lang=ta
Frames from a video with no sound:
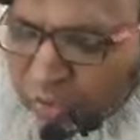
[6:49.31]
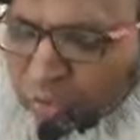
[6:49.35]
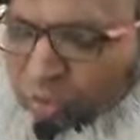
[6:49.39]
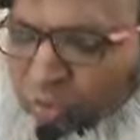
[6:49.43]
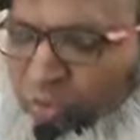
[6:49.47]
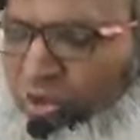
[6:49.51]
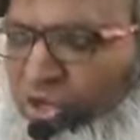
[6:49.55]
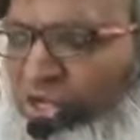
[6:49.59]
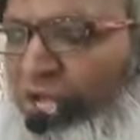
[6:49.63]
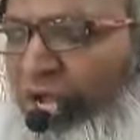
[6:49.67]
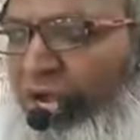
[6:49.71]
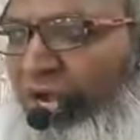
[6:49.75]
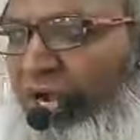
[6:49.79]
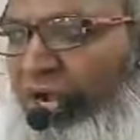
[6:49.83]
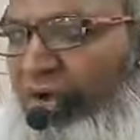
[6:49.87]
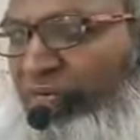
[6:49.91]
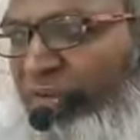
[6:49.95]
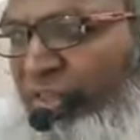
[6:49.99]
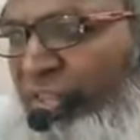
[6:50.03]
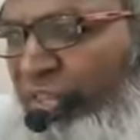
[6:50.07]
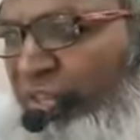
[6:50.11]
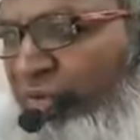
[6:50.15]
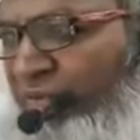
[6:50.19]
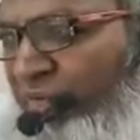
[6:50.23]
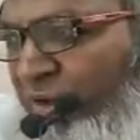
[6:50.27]
கூலியாக
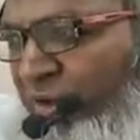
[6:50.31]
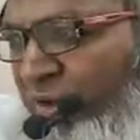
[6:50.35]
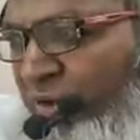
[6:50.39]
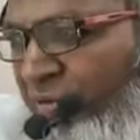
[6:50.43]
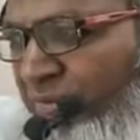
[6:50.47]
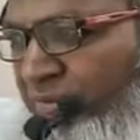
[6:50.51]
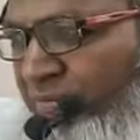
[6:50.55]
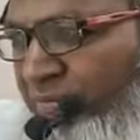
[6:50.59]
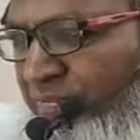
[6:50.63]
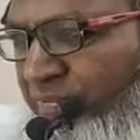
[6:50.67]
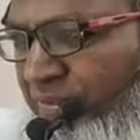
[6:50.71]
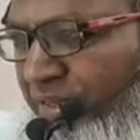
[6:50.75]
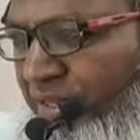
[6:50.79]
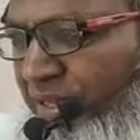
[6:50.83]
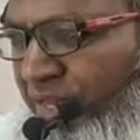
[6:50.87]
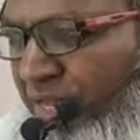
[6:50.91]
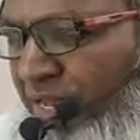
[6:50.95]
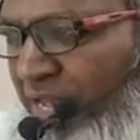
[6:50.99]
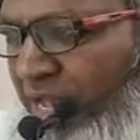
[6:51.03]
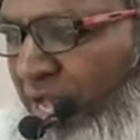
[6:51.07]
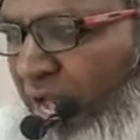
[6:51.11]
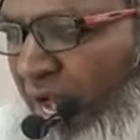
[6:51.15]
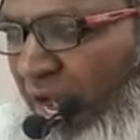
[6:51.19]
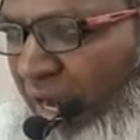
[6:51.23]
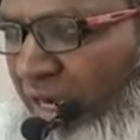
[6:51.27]
வந்துவிடும்
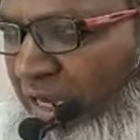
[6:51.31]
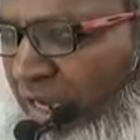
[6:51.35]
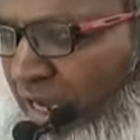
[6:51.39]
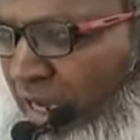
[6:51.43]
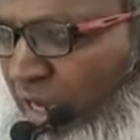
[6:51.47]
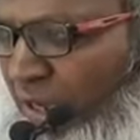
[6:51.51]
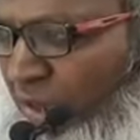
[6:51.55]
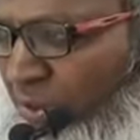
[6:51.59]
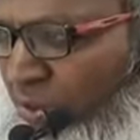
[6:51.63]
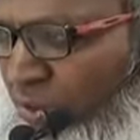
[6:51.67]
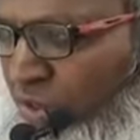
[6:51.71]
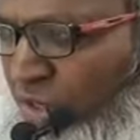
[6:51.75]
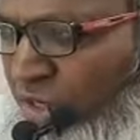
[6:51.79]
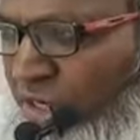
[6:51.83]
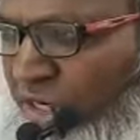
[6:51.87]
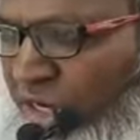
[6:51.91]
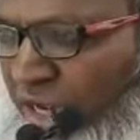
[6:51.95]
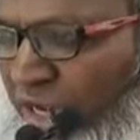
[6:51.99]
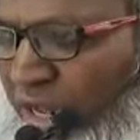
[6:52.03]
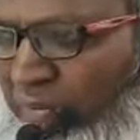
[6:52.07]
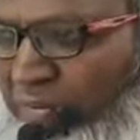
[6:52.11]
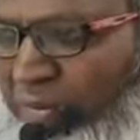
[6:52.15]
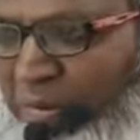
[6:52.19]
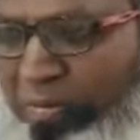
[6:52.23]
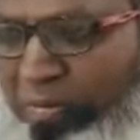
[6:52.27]
அல்லாஹ் கொடுக்காம